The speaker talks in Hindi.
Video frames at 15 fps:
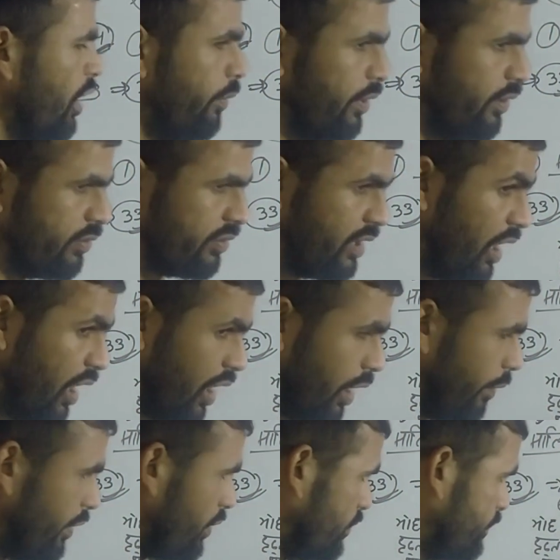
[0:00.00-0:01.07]
आवेश या
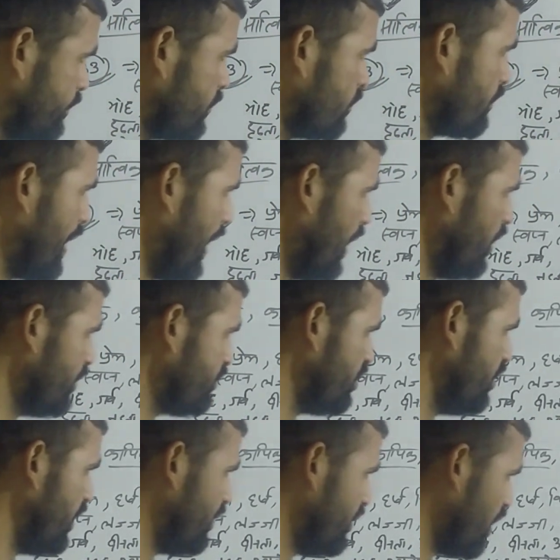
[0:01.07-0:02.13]
आवेग आलस्य
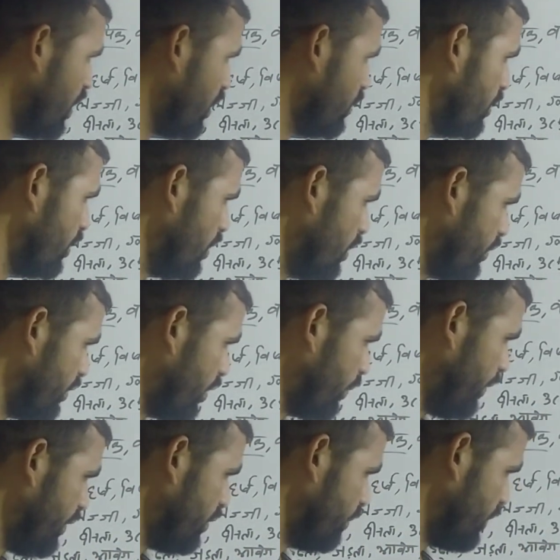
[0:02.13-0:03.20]
निंद्रा निर्वेद